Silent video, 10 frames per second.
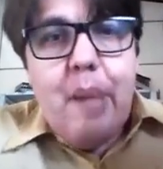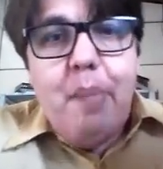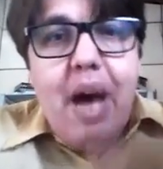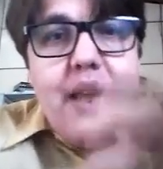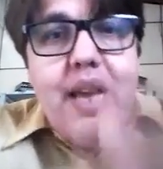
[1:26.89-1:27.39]

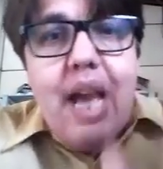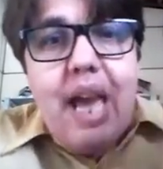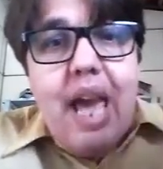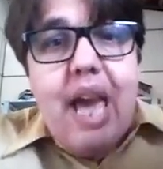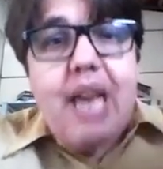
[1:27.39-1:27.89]
Maria
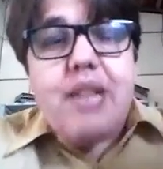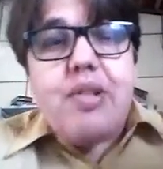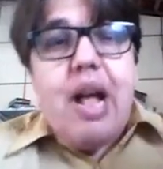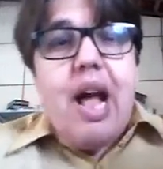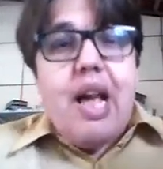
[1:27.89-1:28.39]
é que
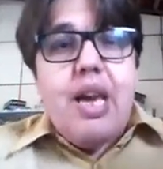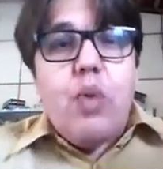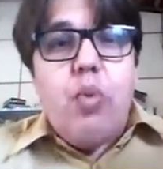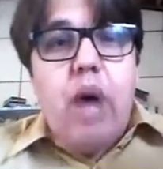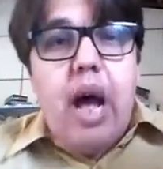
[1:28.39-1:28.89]
está aqui
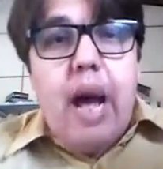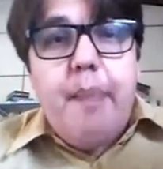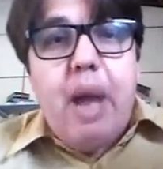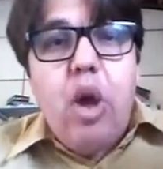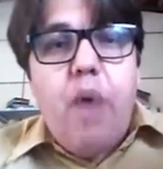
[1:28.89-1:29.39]
com a
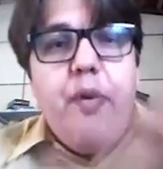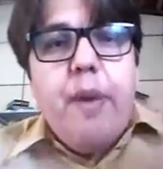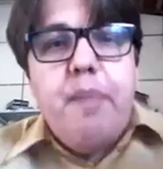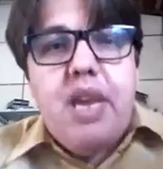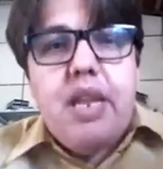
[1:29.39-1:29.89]
maior
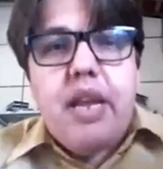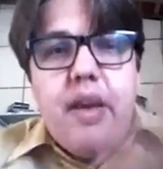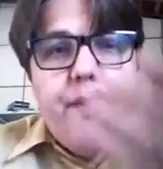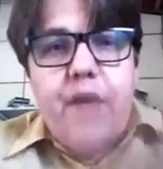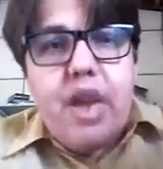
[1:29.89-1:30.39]
família
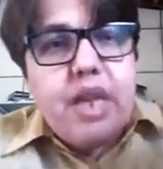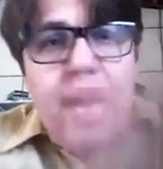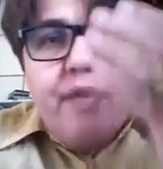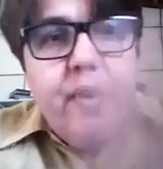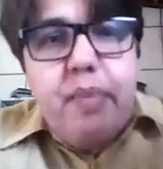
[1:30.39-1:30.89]
da festa, é
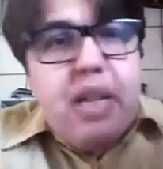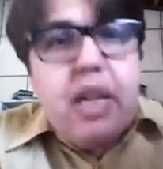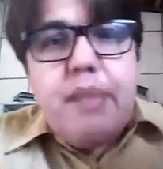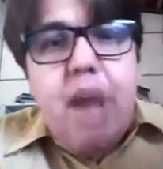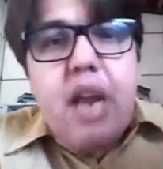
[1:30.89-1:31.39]
a
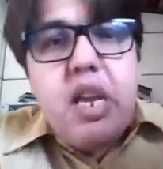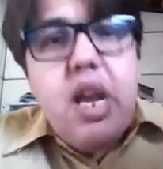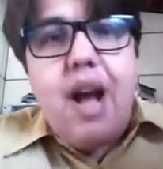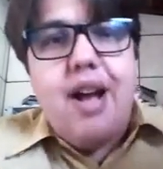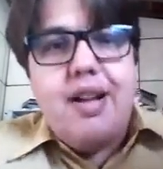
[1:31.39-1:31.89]
família de
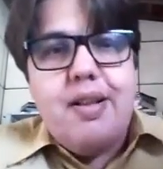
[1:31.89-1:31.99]
Maria.